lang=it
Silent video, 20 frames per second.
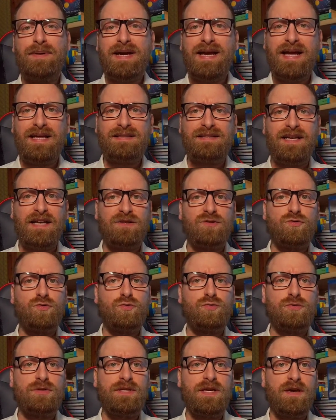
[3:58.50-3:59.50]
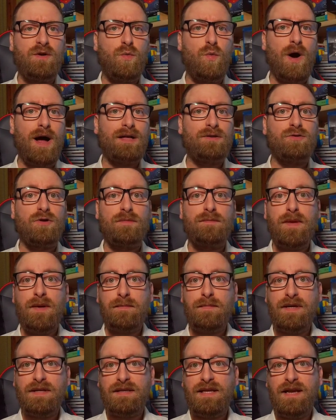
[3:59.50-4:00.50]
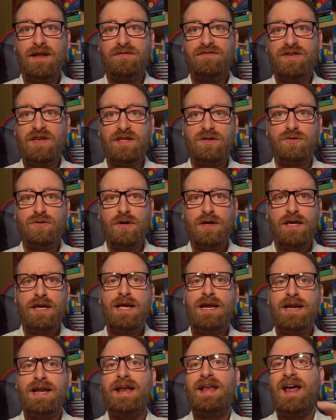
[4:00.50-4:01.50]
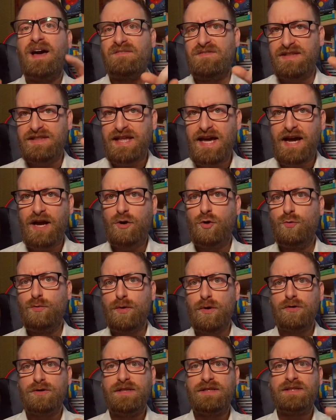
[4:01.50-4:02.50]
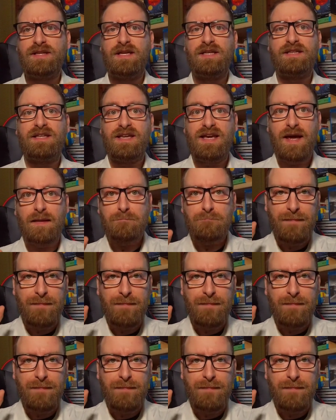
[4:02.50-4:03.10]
perché tra tutti e quattro i membri della Victory, la nave da recupero detriti che